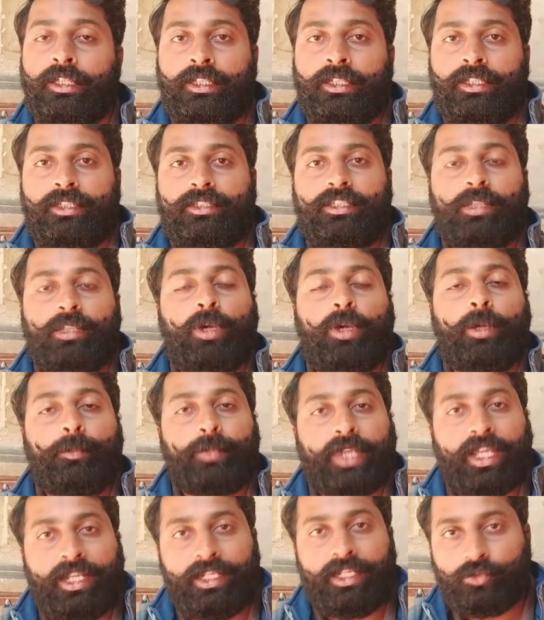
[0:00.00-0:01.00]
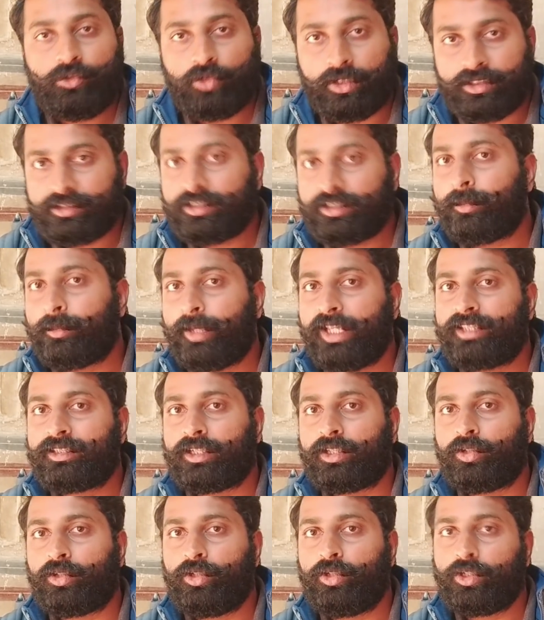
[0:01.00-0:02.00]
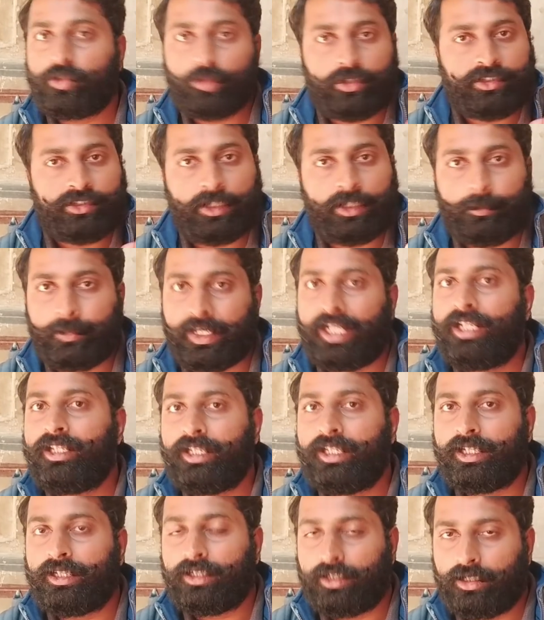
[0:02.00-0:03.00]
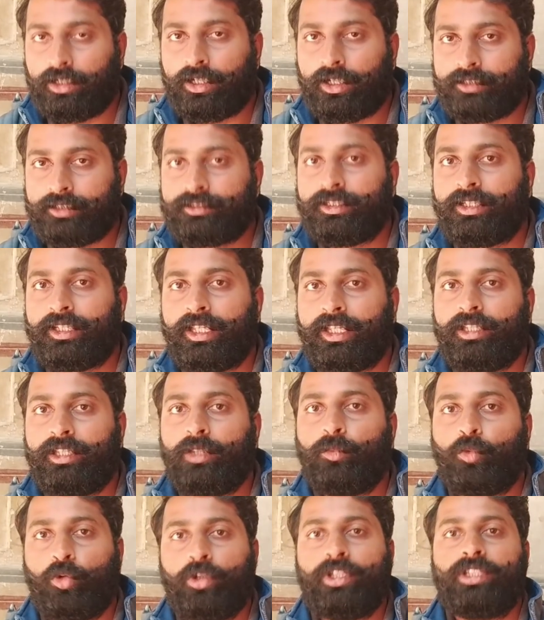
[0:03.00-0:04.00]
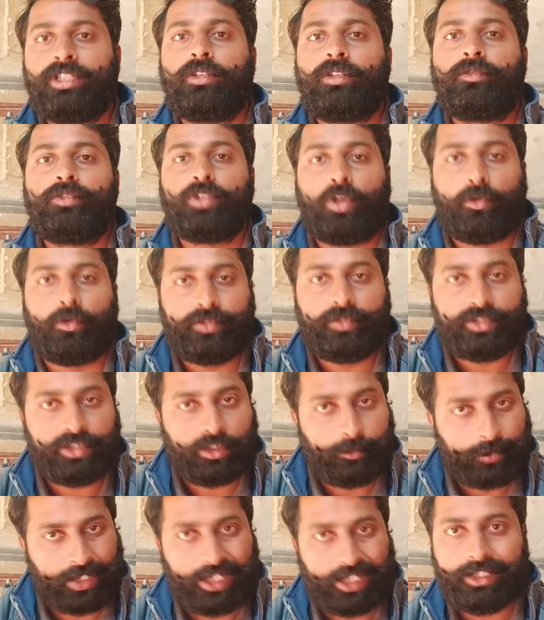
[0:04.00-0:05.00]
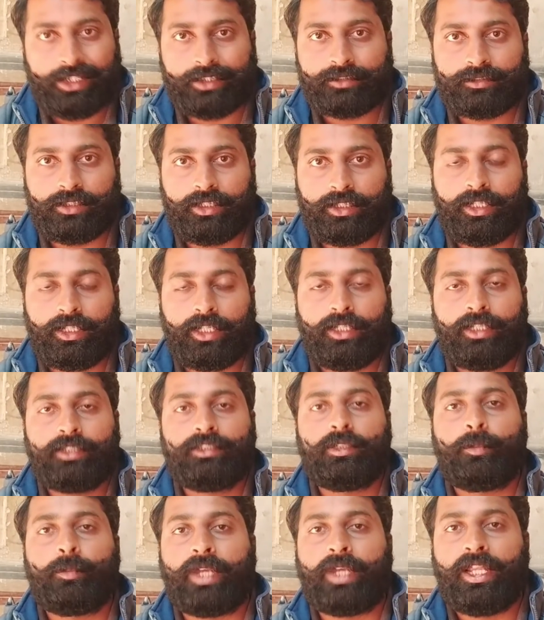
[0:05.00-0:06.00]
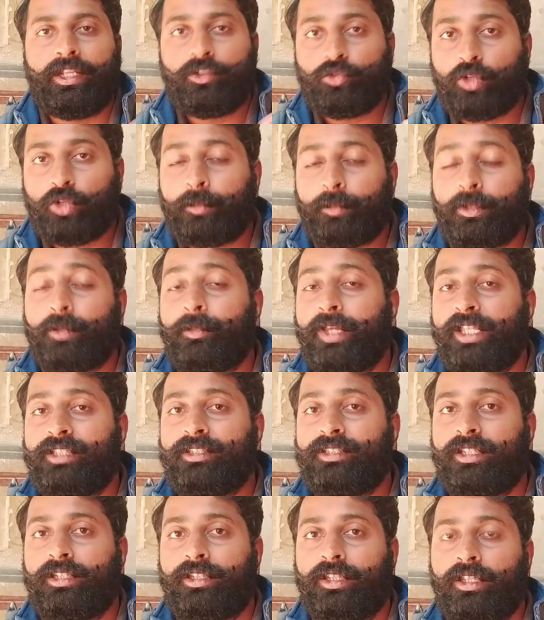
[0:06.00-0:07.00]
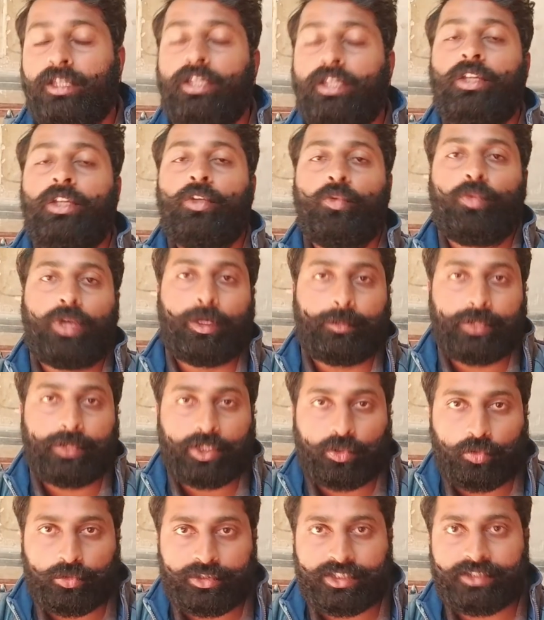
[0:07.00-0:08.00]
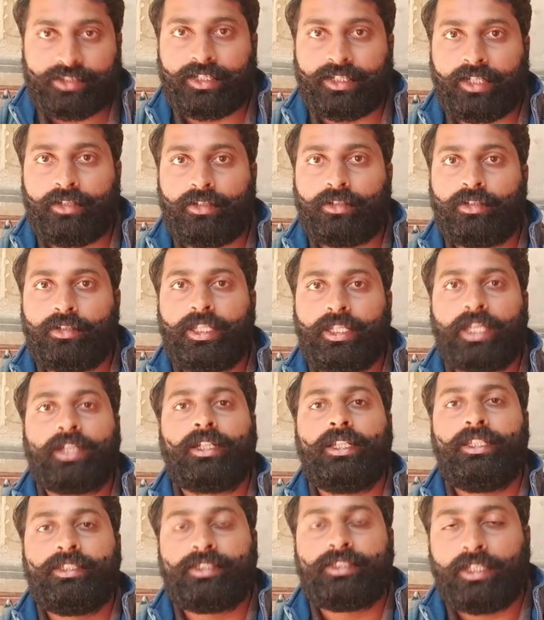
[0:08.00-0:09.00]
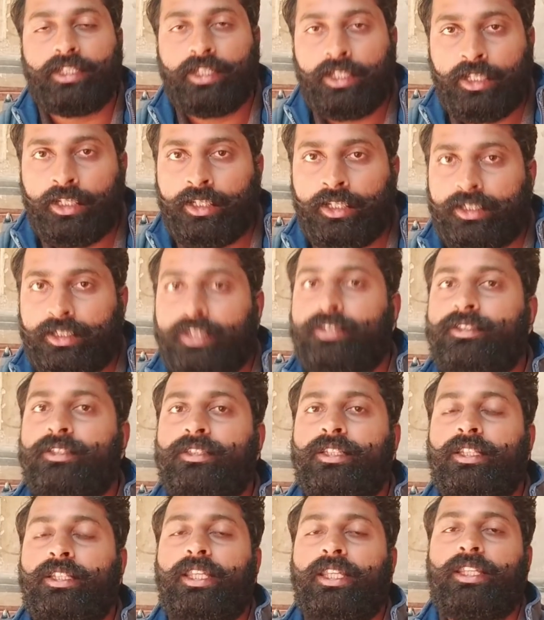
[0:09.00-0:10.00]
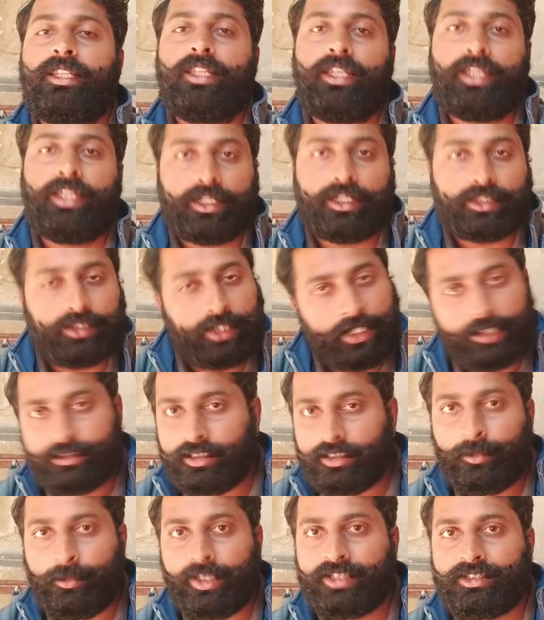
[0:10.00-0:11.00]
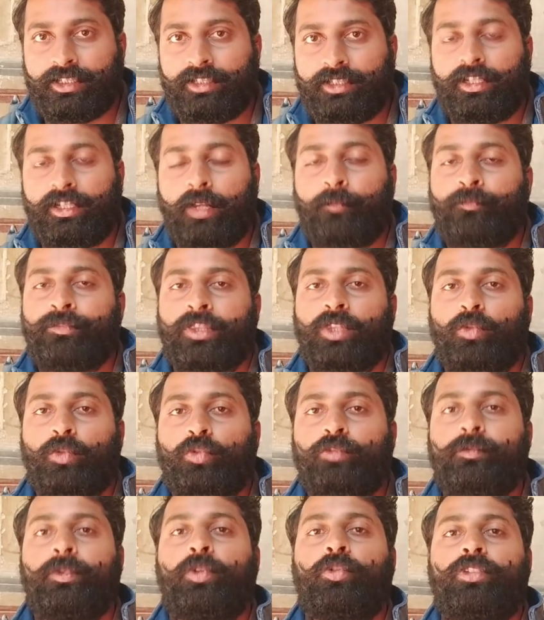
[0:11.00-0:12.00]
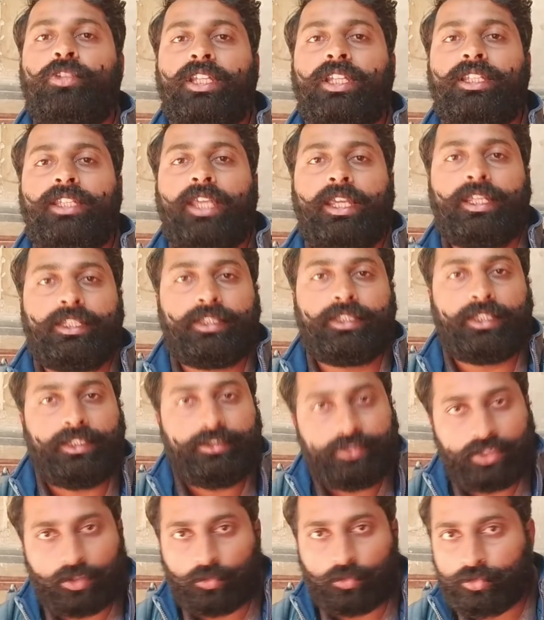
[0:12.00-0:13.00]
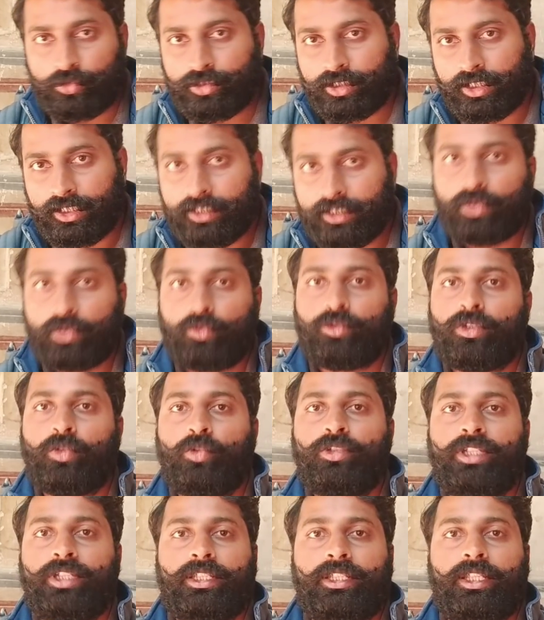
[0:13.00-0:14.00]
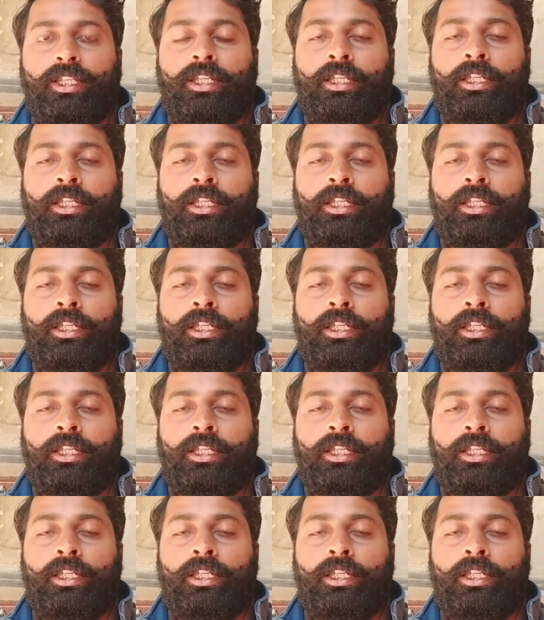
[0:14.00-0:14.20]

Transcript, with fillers: जब आप पहले जो आंसर मैच करते हो ये तो इसकी पहली आंसर की आई है बोर्ड की तरफ से ऑफिशियल पहली आंसर की आई है इससे पहले जो आपने मैच की थी वो आपने कोचिंग सेंटर या कहीं से किसी से देख के या ऐसे ही मैच की थी ना तो उसमें होता क्या है कि तीन चार क्वेश्चन इधर उधर हो जाते हैं